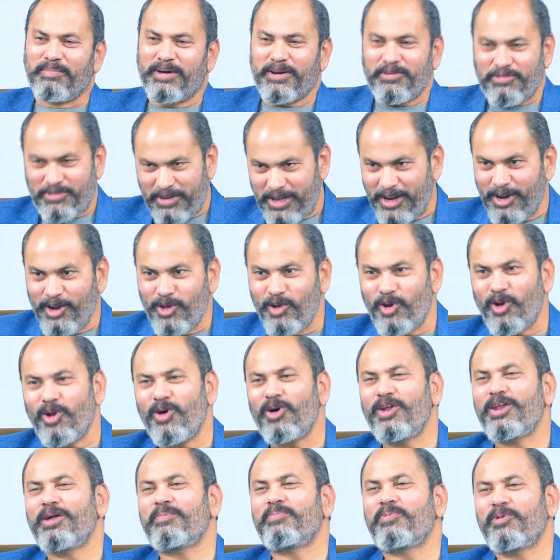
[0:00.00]
మన ఫెయిల్యూర్లో
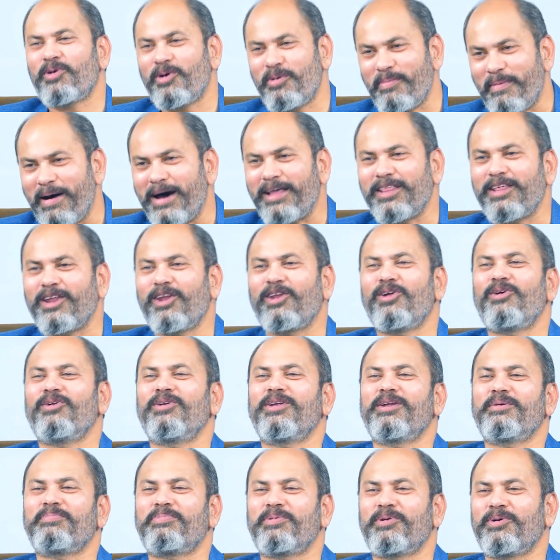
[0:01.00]
ఉన్నప్పుడో బాధల్లో
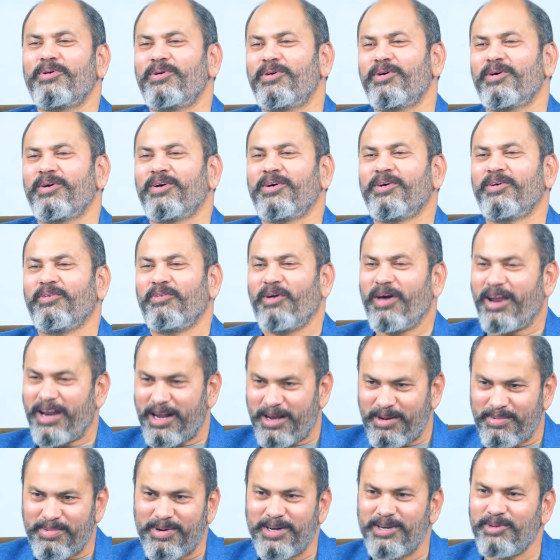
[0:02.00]
ఉన్నప్పుడో
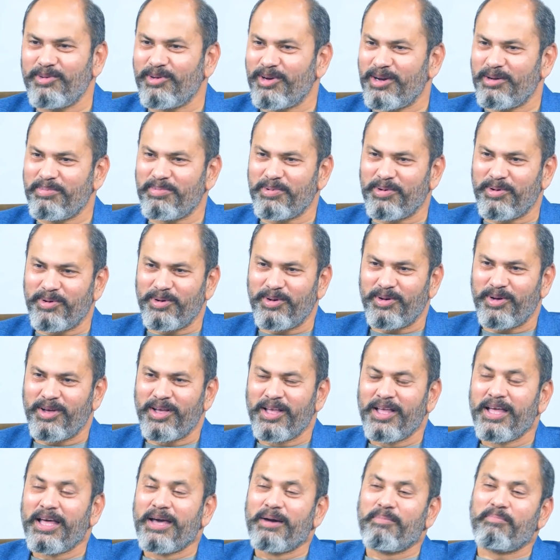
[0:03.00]
వెనకబడి ఉన్నప్పుడు
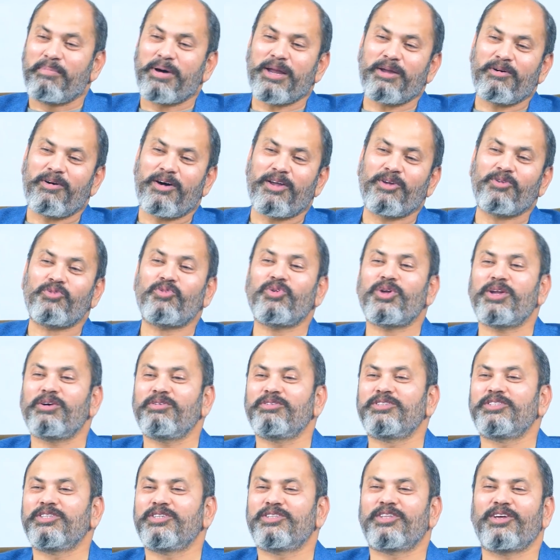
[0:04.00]
మనం
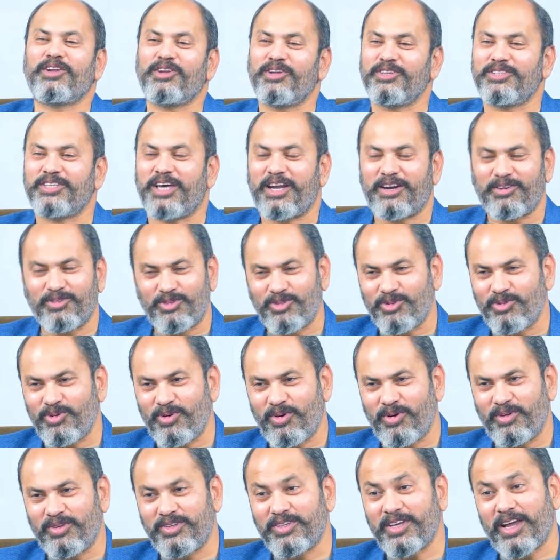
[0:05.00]
అనుకున్నవి జీవితంలో జరుగుతూ
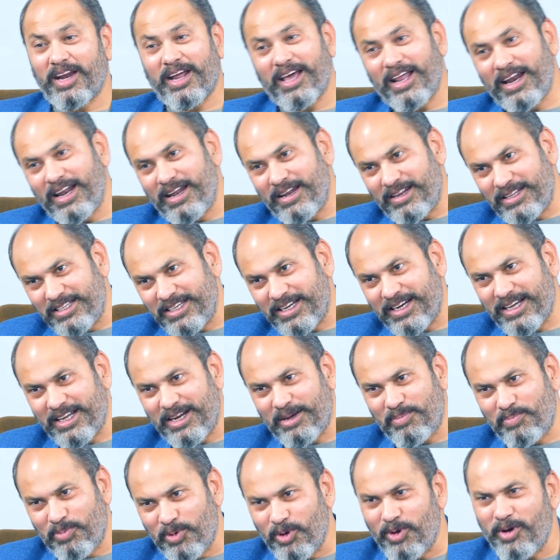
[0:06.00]
జరగ
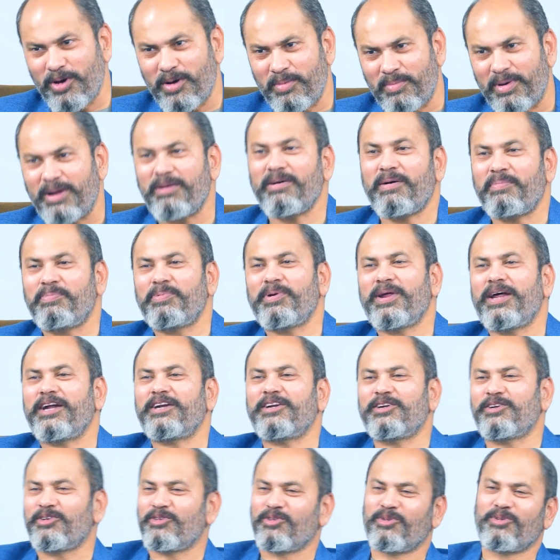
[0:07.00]
జరగనప్పుడు మనం అప్పుడు
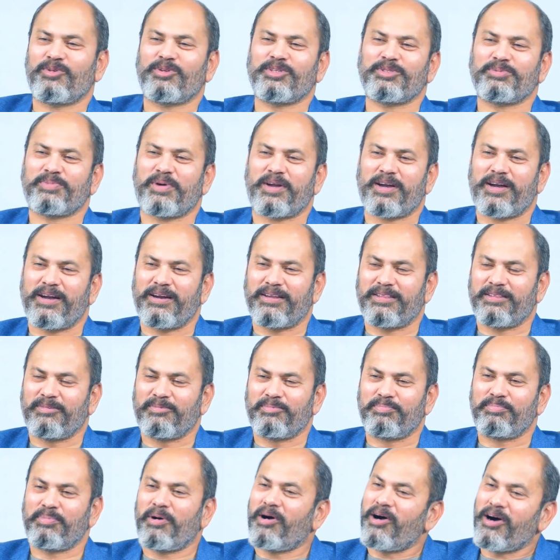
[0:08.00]
యాటిట్యూడ్ గురించి మాట్లాడతాం
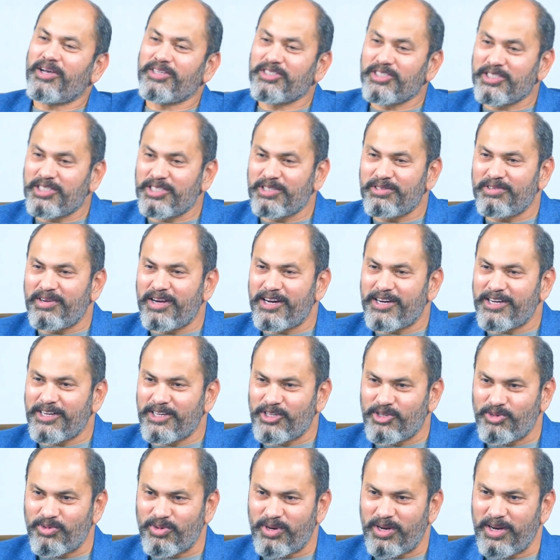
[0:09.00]
పాజిటివ్
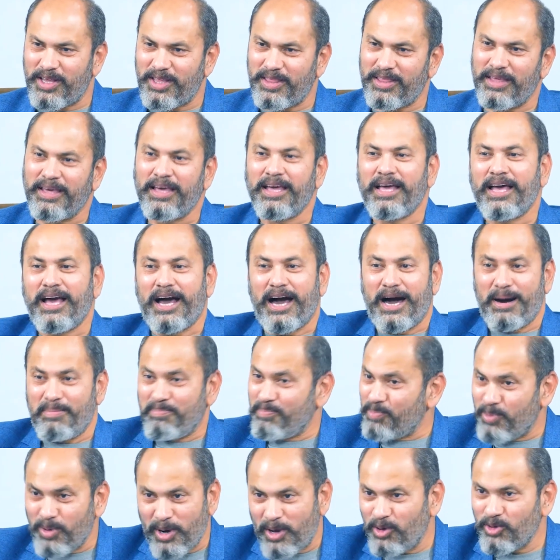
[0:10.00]
యాటిట్యూడ్ అనేది
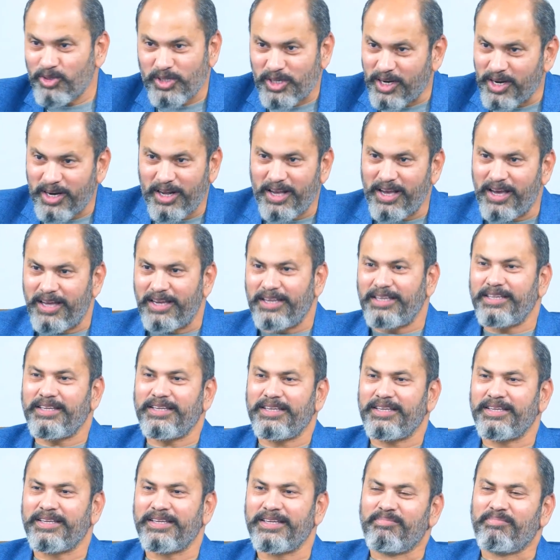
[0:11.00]
అప్పుడు అవసరం కానీ
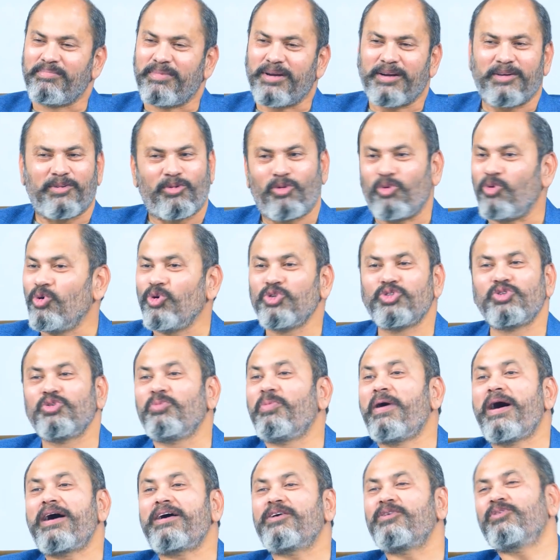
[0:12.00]
మనకు రోజు
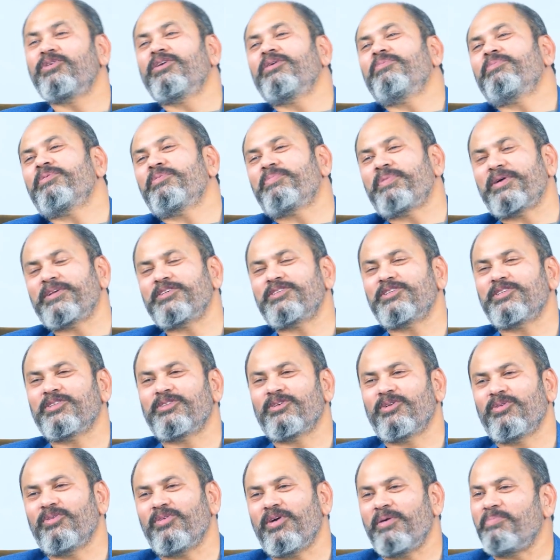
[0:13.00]
బాగా ఉన్నప్పుడు
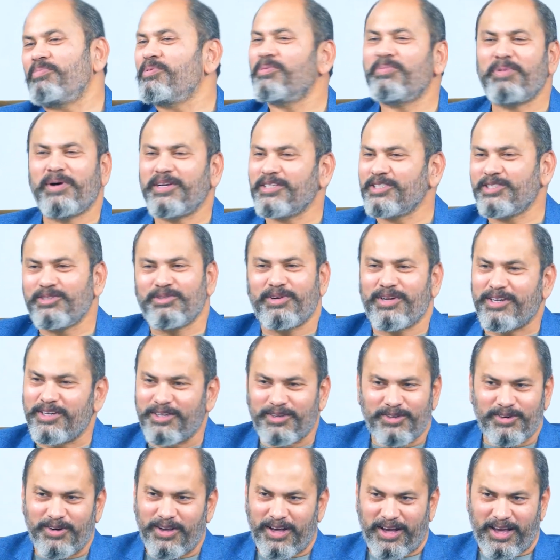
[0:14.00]
పరిస్థితులు అప్పుడు పాజిటివ్
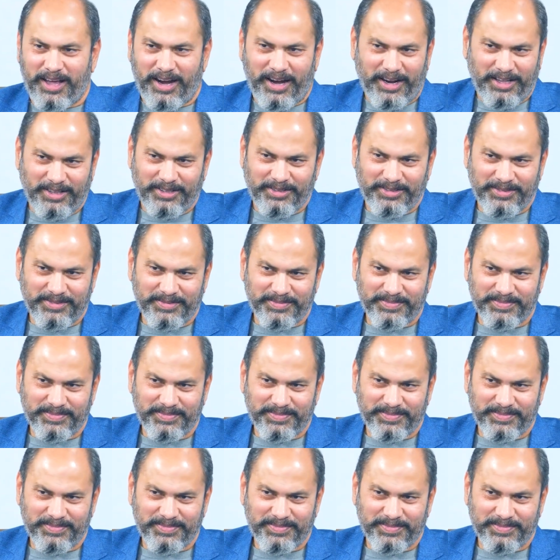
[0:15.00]
యాటిట్యూడ్ అక్కర్లేదు